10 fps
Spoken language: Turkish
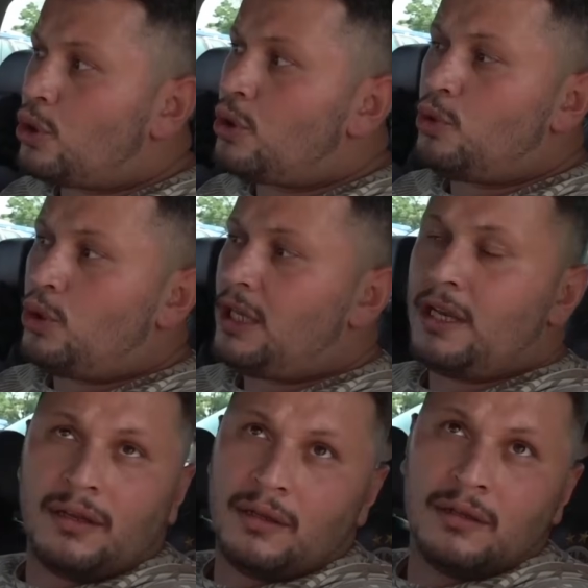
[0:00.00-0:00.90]
Türk
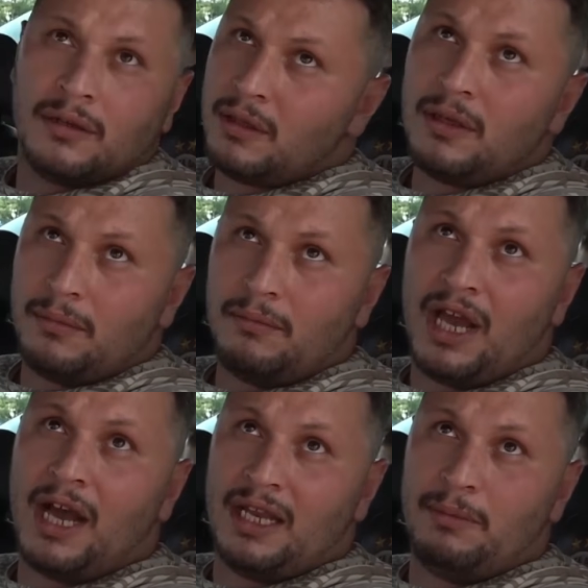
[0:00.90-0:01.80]
gümrüğünden
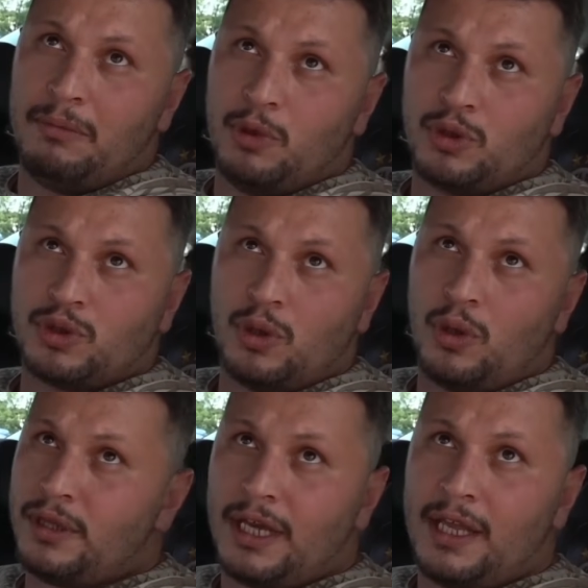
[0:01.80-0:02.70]
bir hayli memnunuz.
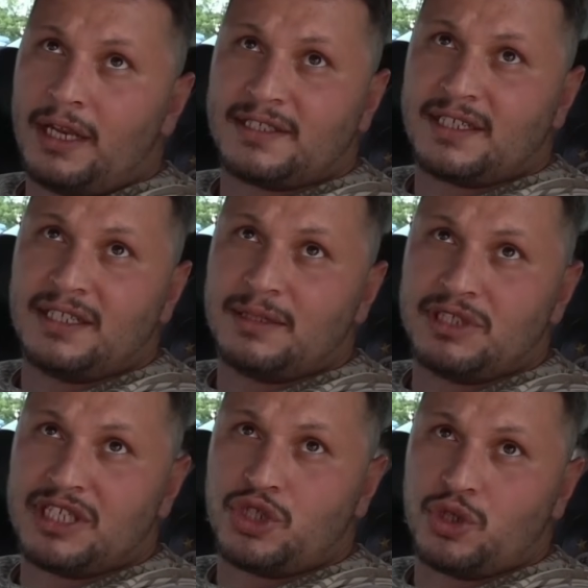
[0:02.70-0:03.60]
Ondan yana
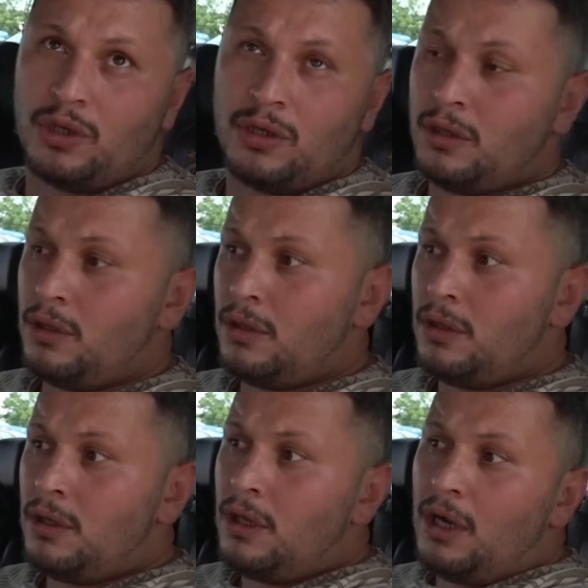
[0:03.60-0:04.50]
sıkıntımız hiç yok.
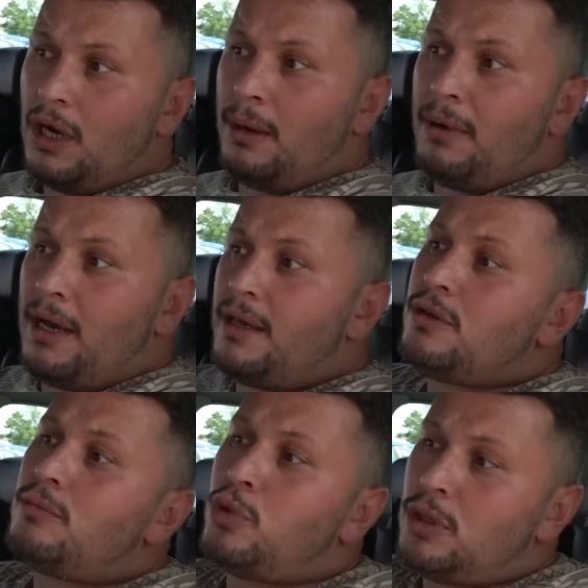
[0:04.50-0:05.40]
Ama
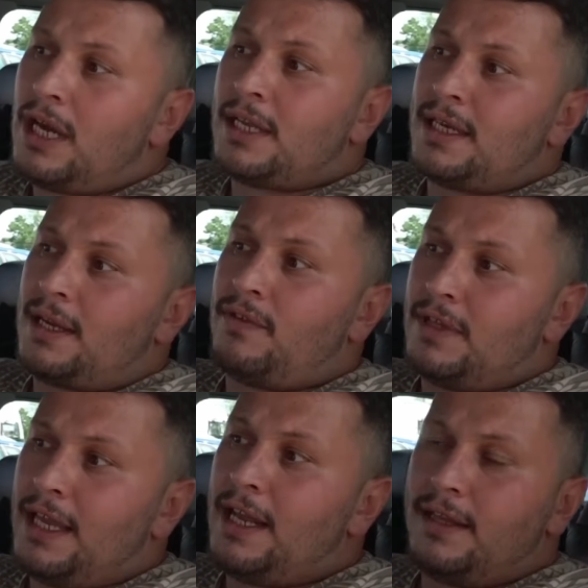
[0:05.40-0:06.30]
Bulgar
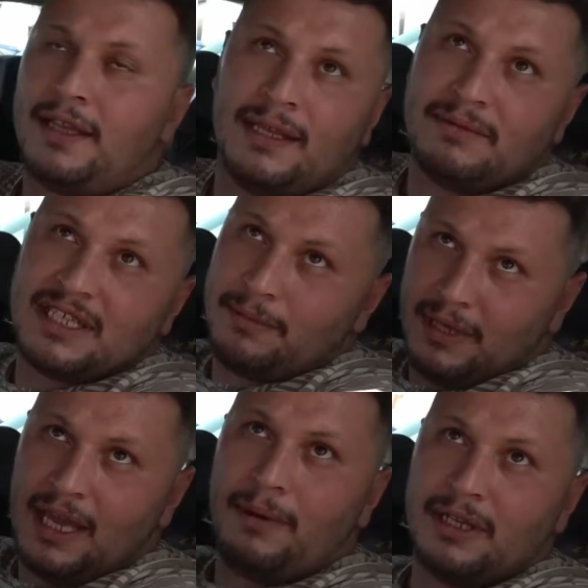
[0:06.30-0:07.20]
tarafında gene dediğimiz
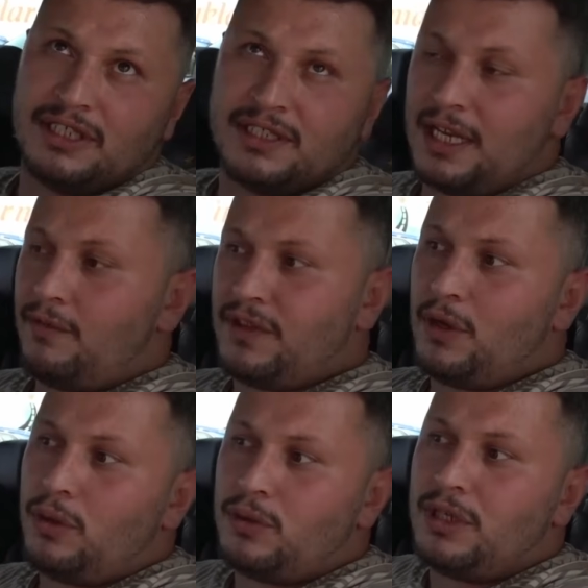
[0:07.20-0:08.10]
gibi yabancı
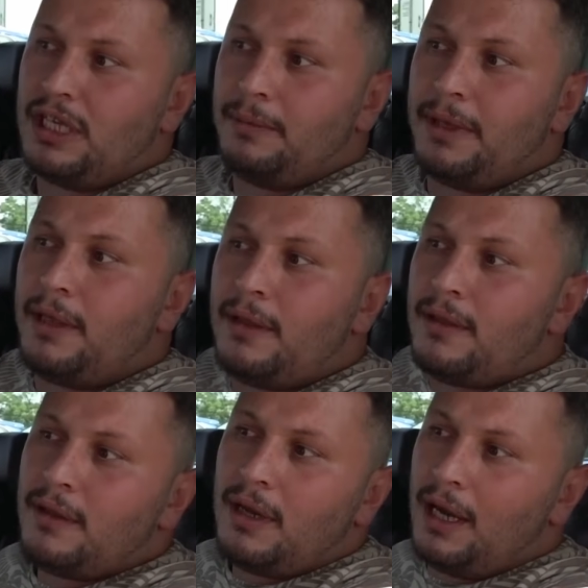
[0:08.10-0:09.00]
tarafta olduğu gibi
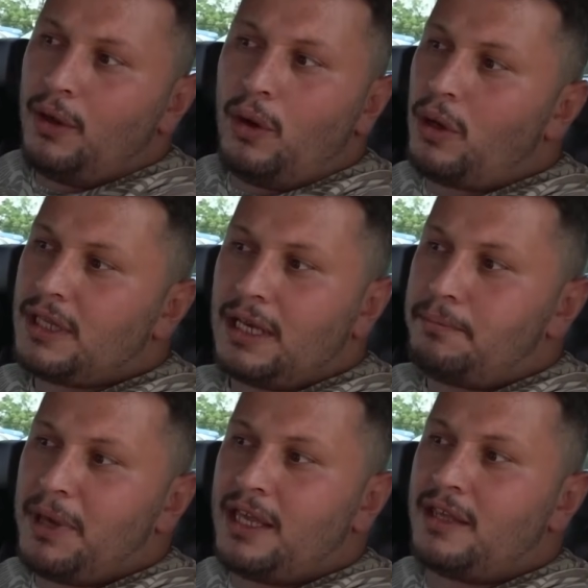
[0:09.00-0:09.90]
hani
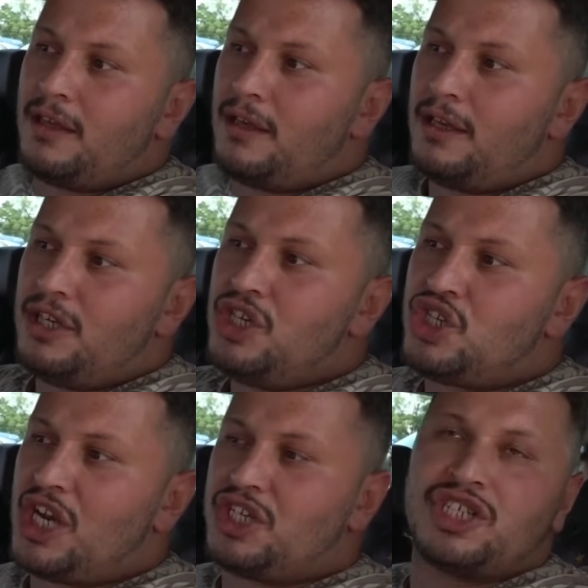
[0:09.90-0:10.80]
oradan pek
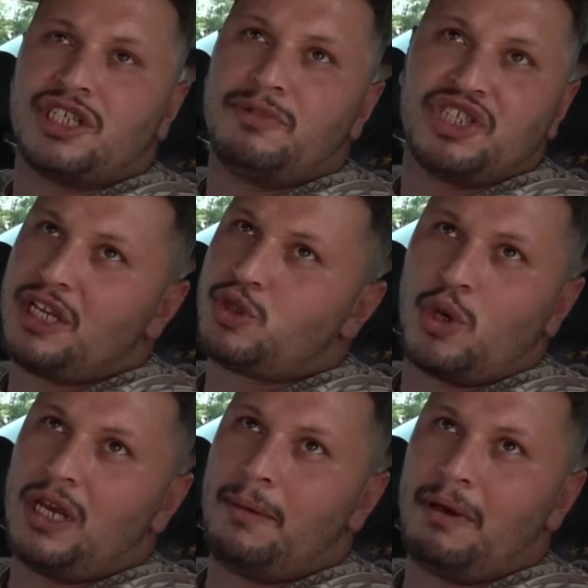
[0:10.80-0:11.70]
iç açıcı bir şey
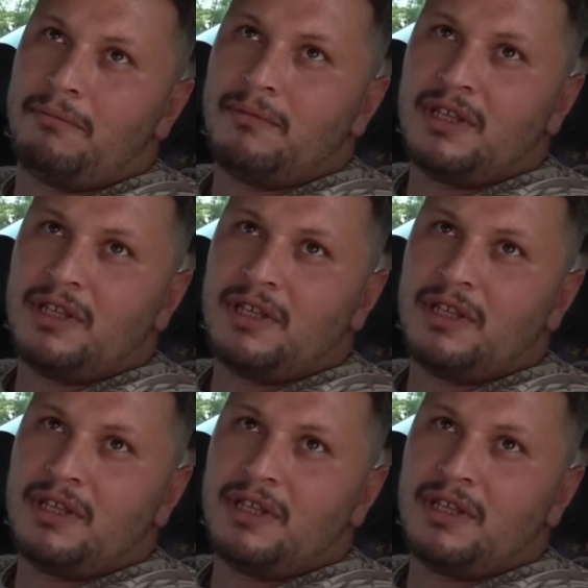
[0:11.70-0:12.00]
söyleyemem.